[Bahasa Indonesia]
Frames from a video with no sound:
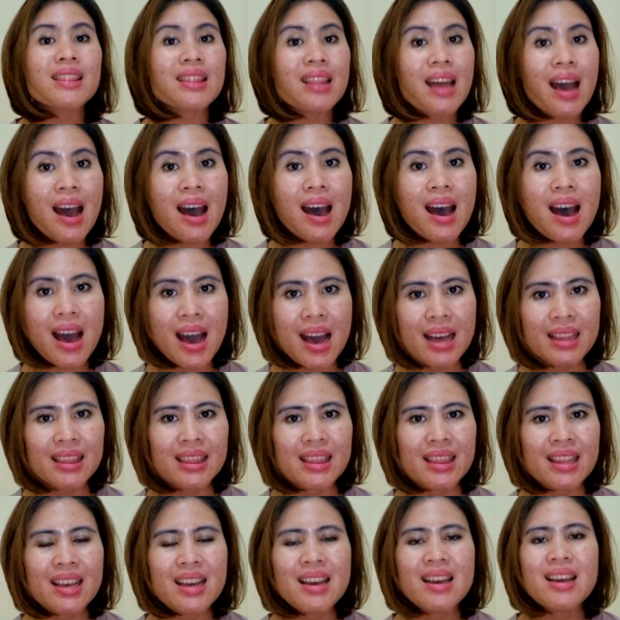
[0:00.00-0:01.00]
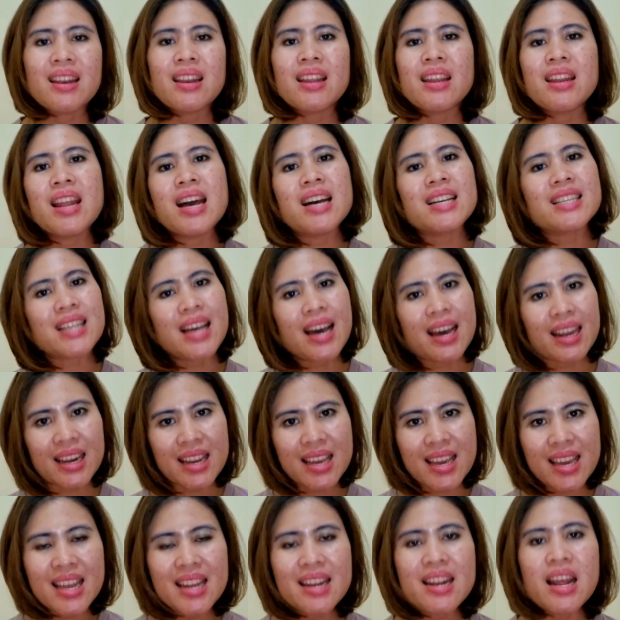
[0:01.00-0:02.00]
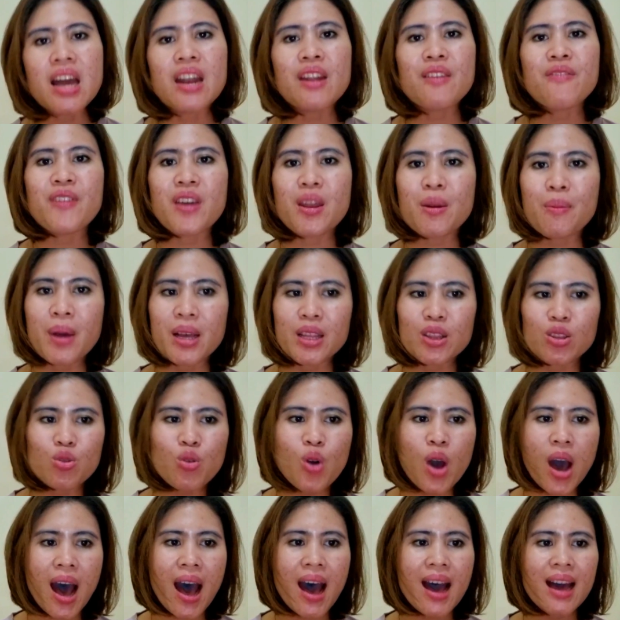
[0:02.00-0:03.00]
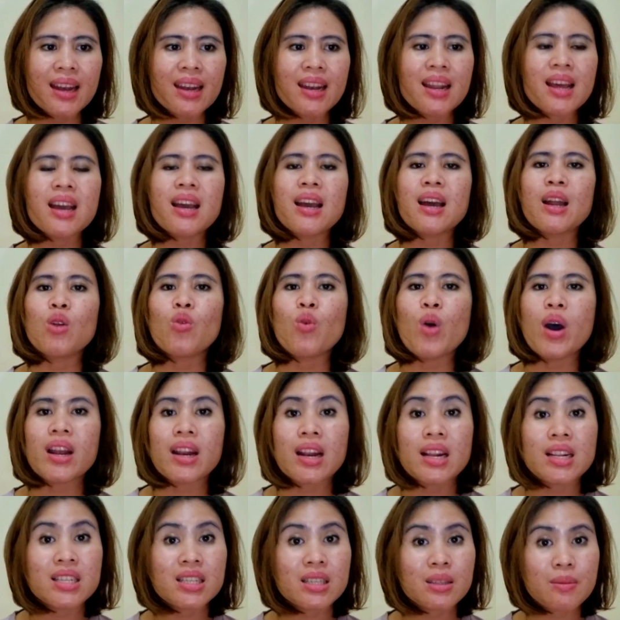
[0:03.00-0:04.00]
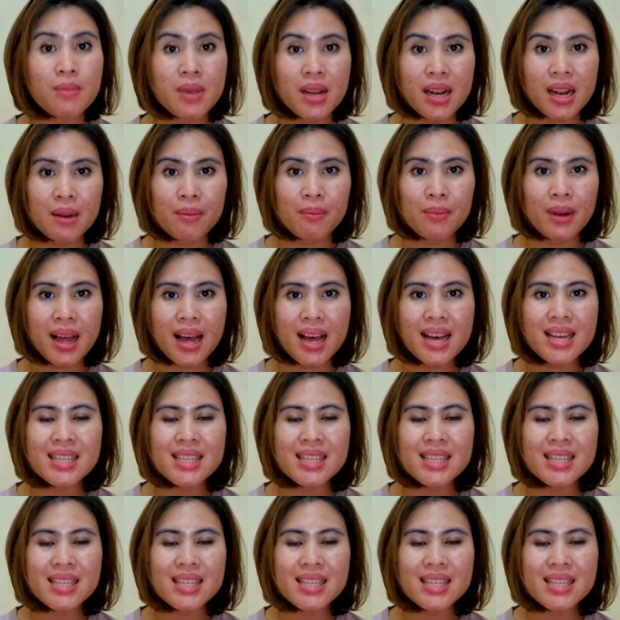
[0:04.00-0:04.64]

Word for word: taat didasari dari firman Tuhan Keluaran 19